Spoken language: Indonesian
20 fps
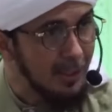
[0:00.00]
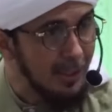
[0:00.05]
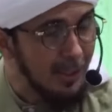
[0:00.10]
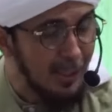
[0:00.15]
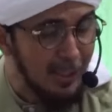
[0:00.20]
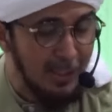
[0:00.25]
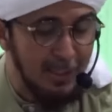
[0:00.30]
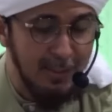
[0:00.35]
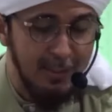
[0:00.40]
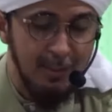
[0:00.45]
kita
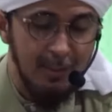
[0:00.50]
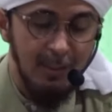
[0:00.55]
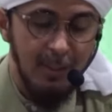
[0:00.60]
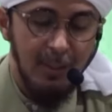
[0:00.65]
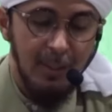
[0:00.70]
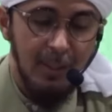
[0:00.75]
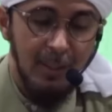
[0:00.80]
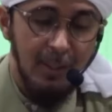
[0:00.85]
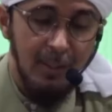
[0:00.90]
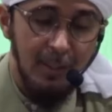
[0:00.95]
akan
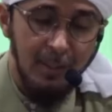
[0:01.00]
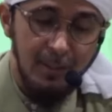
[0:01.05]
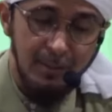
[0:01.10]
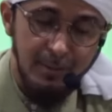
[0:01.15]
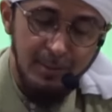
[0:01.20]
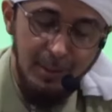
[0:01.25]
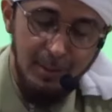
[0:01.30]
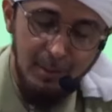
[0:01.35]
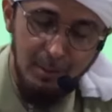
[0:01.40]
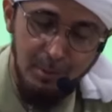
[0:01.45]
Eh,
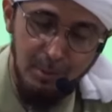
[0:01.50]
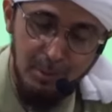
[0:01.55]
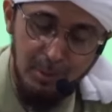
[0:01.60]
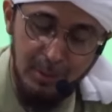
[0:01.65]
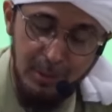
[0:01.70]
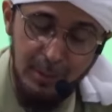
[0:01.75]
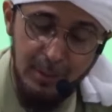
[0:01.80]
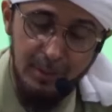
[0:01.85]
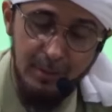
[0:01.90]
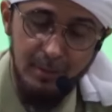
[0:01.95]
sanjung
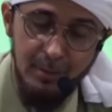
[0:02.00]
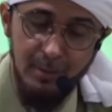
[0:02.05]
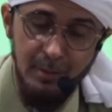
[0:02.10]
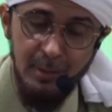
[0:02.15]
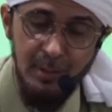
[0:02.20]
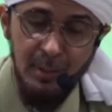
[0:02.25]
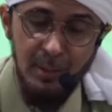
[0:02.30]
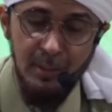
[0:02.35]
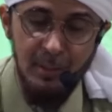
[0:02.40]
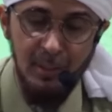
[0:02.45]
dengan
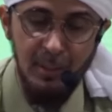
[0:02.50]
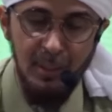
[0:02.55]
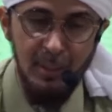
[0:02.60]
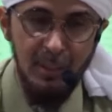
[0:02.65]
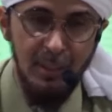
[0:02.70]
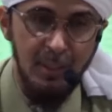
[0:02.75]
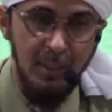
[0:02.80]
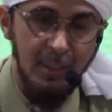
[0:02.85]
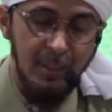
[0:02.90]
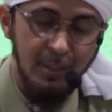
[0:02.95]

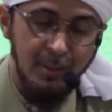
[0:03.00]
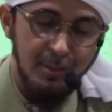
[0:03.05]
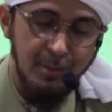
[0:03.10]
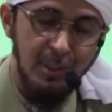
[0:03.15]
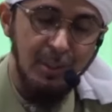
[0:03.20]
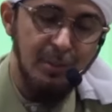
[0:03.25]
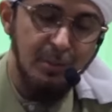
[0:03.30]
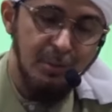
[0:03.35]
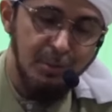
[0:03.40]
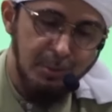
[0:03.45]
setinggi-tinggi
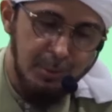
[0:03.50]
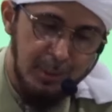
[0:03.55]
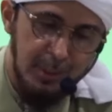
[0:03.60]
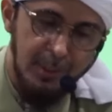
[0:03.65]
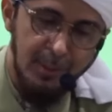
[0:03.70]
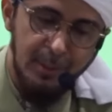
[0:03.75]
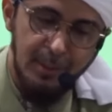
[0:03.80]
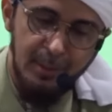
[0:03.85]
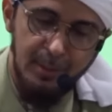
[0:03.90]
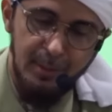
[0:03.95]

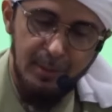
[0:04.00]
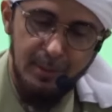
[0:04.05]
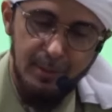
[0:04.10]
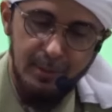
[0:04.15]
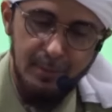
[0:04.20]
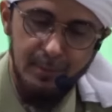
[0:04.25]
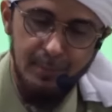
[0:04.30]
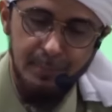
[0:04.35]
sanjungan.